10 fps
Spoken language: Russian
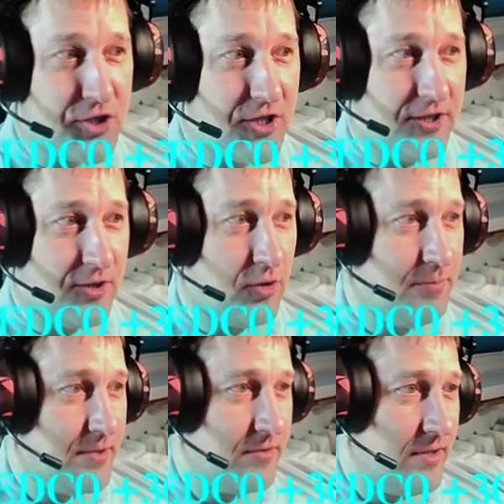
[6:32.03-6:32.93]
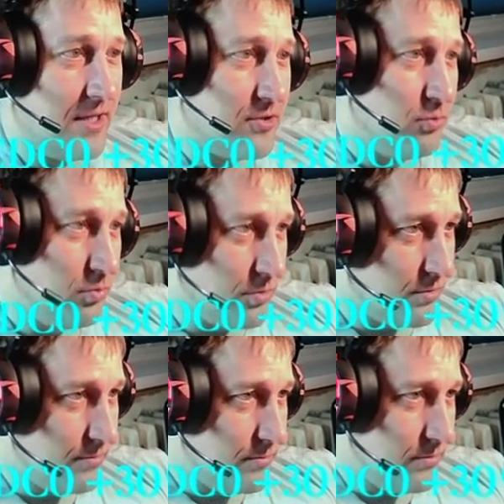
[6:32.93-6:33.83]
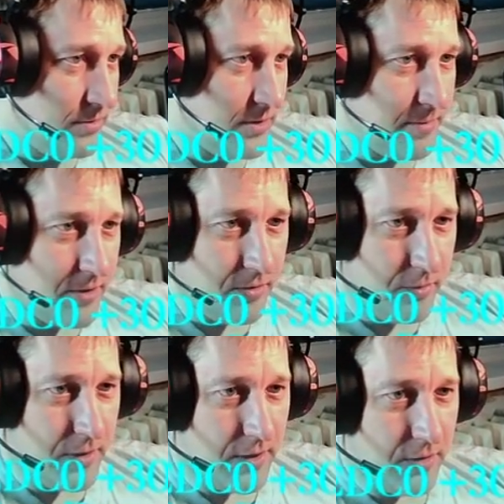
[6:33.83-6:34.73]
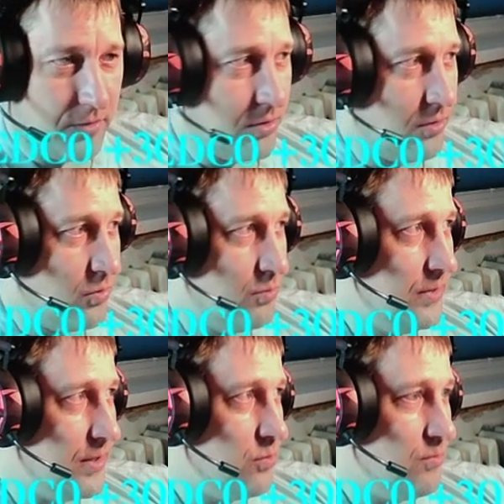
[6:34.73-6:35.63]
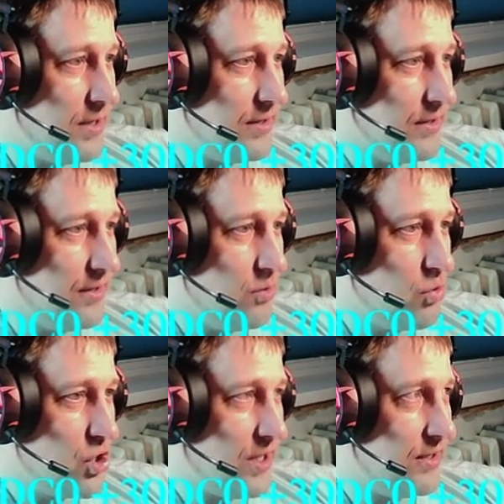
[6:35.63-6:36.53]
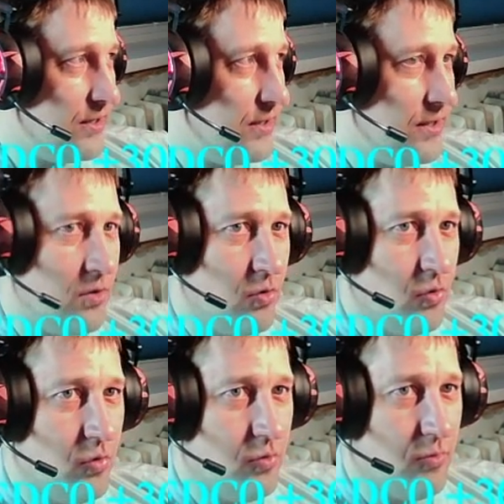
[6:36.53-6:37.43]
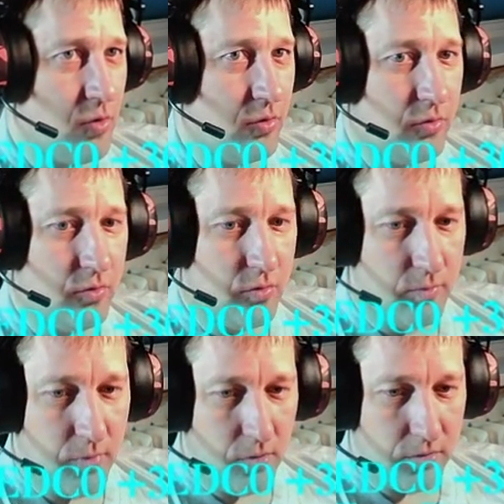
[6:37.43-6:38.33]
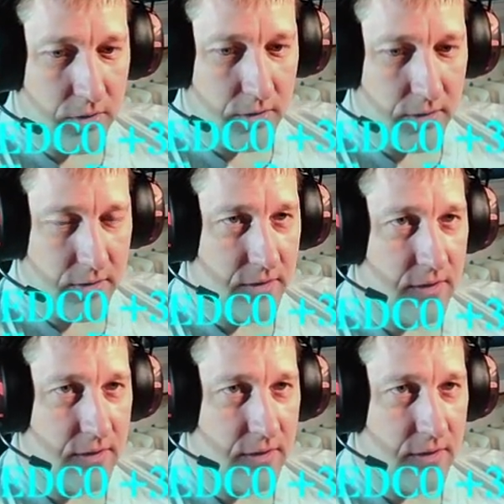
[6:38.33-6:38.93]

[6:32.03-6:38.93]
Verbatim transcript: Ахерон первый раз, ну, ну это походу какое-то умы, уматанное, ушатанное, умо, уболтанное,